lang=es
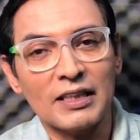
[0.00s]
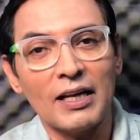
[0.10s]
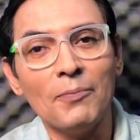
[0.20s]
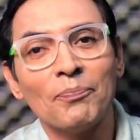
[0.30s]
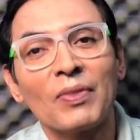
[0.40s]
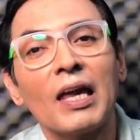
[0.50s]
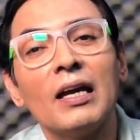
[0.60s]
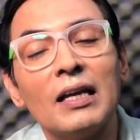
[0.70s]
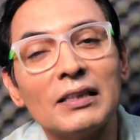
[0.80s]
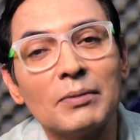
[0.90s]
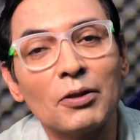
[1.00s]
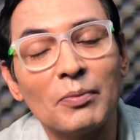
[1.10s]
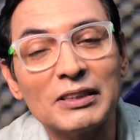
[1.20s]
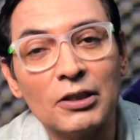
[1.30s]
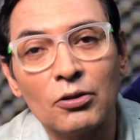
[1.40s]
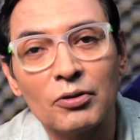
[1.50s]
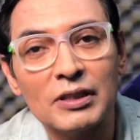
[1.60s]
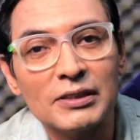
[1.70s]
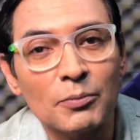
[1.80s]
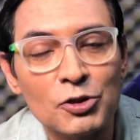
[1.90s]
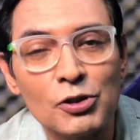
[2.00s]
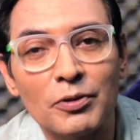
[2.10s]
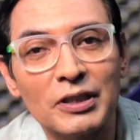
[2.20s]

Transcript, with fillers: ¿Sale? Les mando un besito, cuídense mucho,